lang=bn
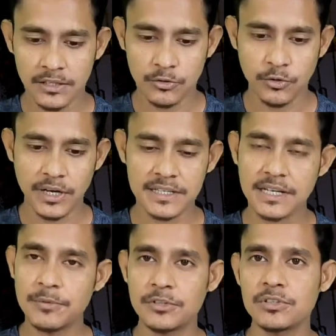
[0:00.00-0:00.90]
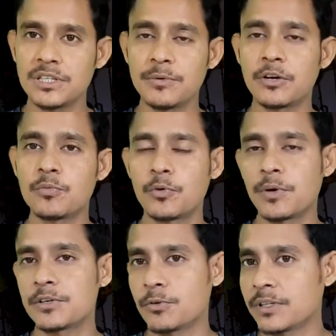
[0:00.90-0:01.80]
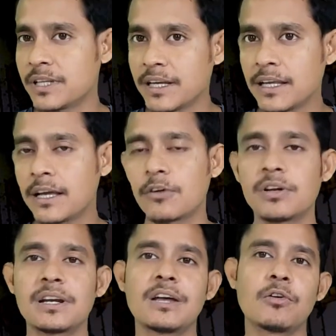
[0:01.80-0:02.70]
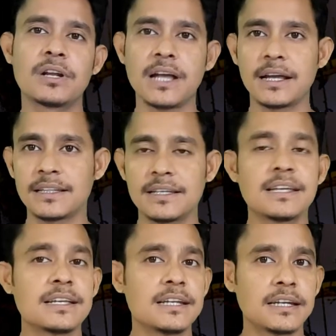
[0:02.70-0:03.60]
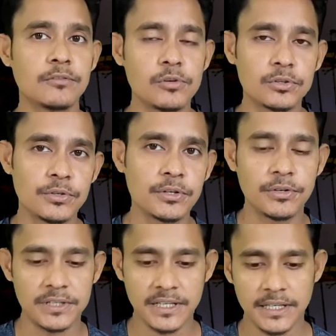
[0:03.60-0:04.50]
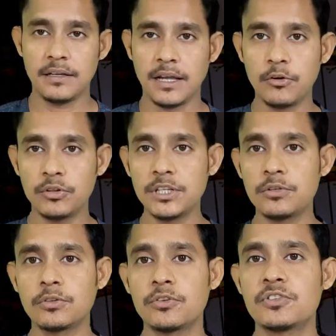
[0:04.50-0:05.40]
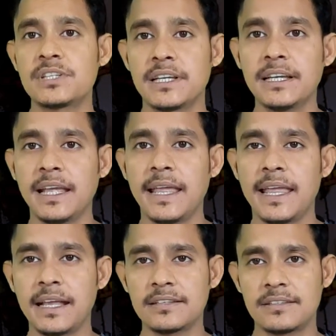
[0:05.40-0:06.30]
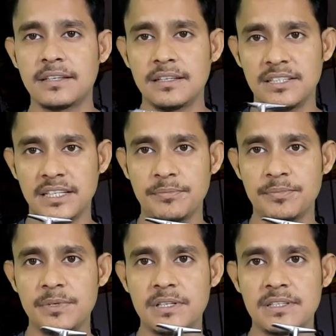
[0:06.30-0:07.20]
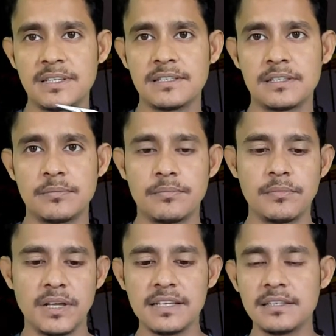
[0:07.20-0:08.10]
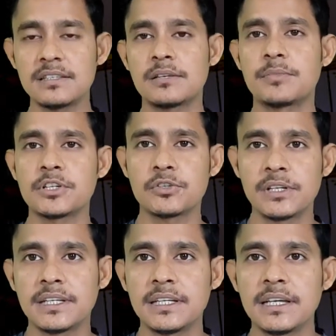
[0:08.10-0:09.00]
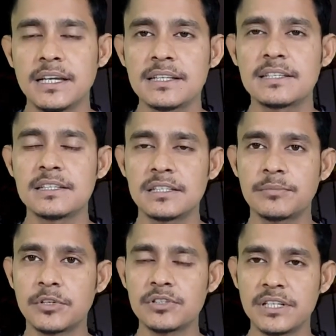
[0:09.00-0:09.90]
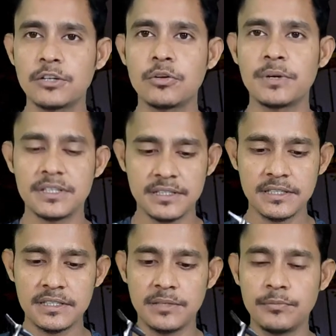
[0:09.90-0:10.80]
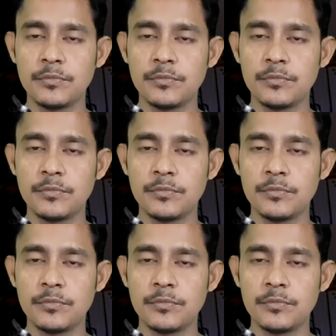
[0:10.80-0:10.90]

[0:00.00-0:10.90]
তো এটা একমাত্র সীমানোই প্রোভাইড করে থাকে কারণ এরা অনেক আগে থেকে এই গিয়ারগুলো তৈরি করে থাকে এখন দ্বিতীয়ত হচ্ছে এক্স শিপ সিস্টেম এই সিস্টেমটা আসলে কি এই সিস্টেমটা হচ্ছে এরকম একটা সিস্টেম